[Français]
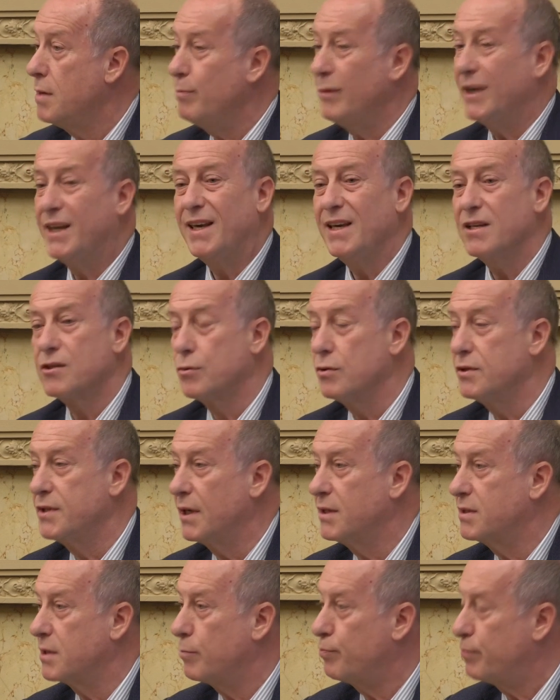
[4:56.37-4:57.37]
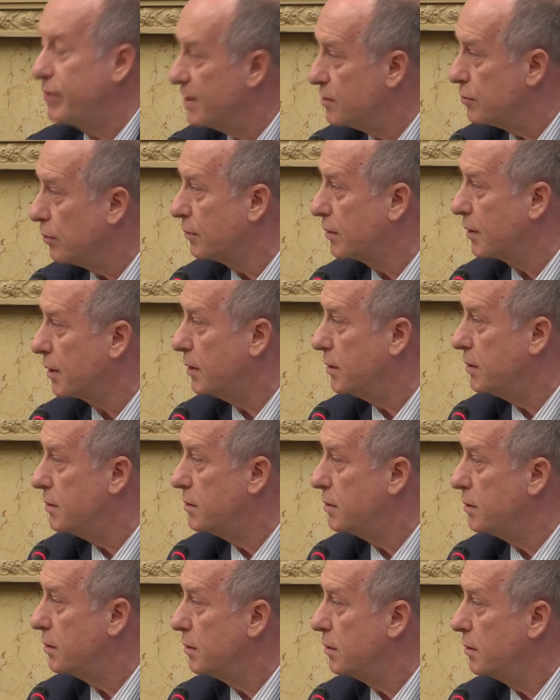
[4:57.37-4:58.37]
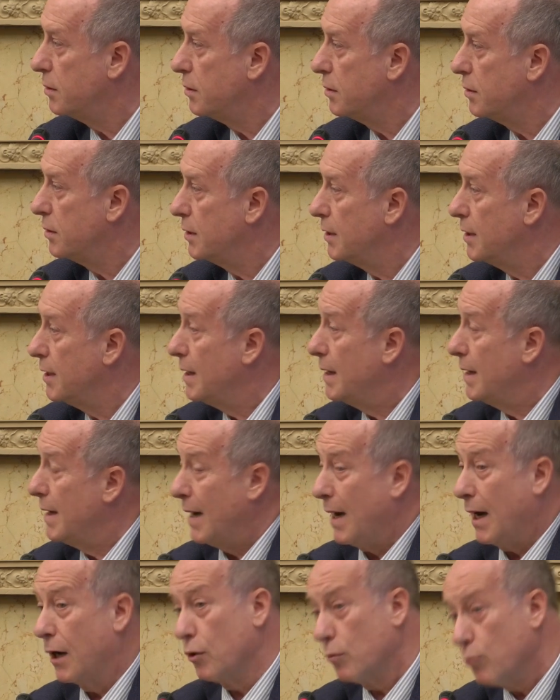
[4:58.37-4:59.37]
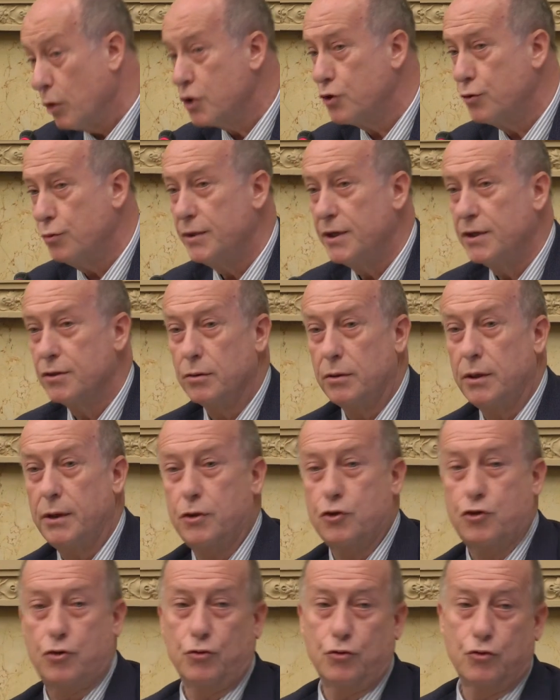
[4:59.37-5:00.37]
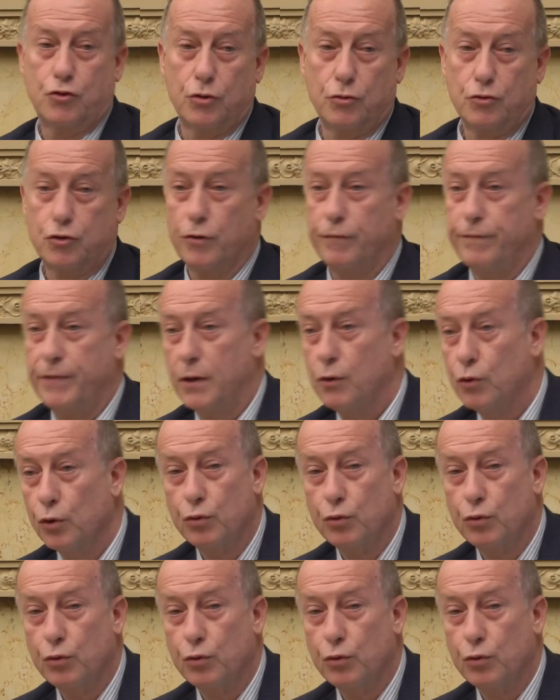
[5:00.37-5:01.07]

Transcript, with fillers: Mais qu'est-ce que c'est que cette plaisanterie Alors moi, je suis désolé, je, fais de